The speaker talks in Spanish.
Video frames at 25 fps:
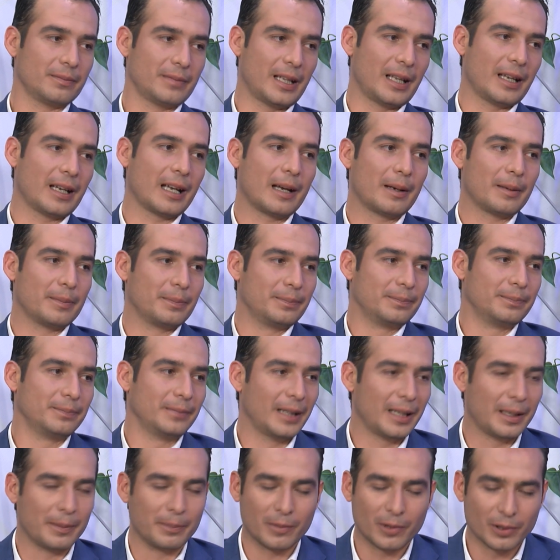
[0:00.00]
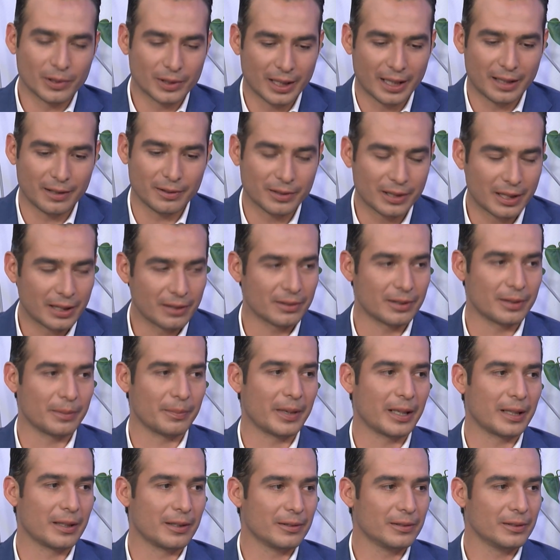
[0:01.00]
hija hermosa de dos años y
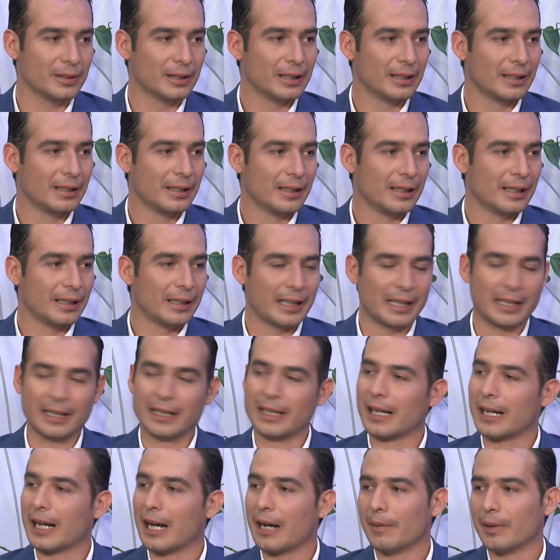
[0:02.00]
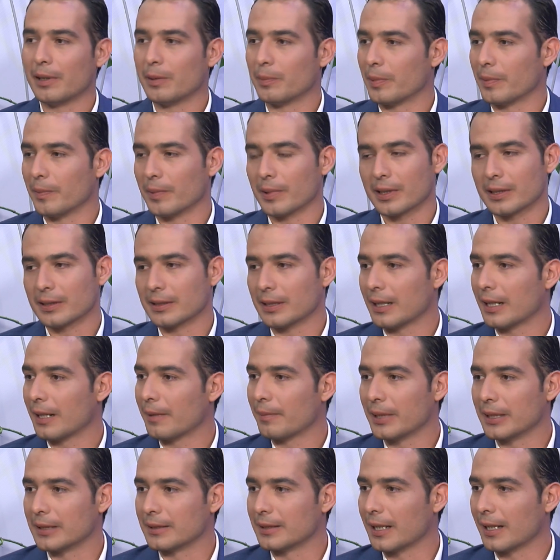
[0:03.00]
medio, y llegaba y lo primero que hacía era
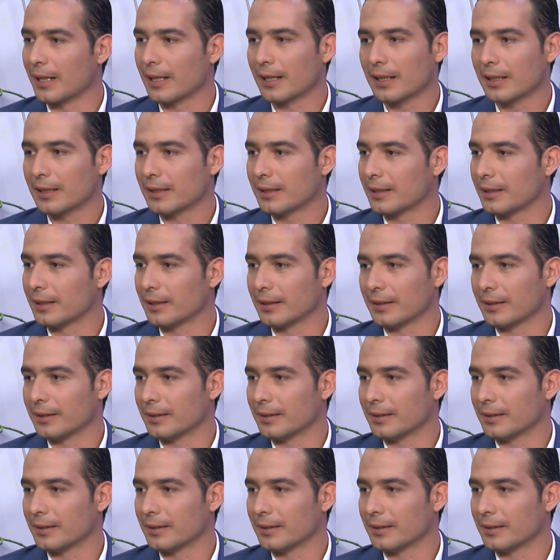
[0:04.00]
abrazarla y,